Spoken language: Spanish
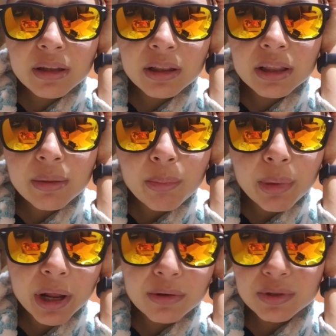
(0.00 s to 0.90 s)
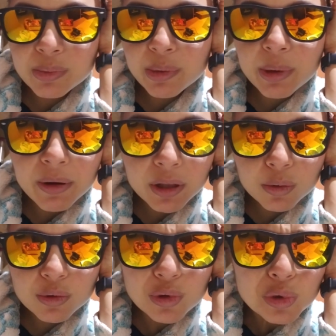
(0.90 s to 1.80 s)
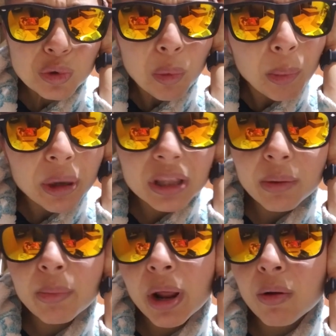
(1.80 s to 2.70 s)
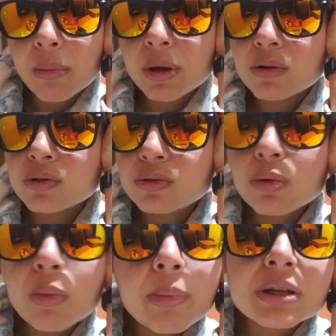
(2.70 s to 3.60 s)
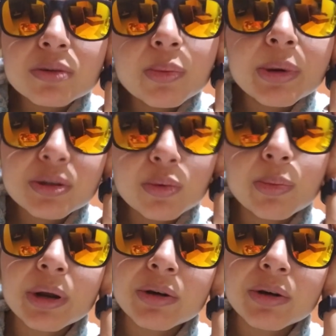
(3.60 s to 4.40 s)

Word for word: tan temprano, siempre me levanto súper temprano, amigos, súper, súper, súper.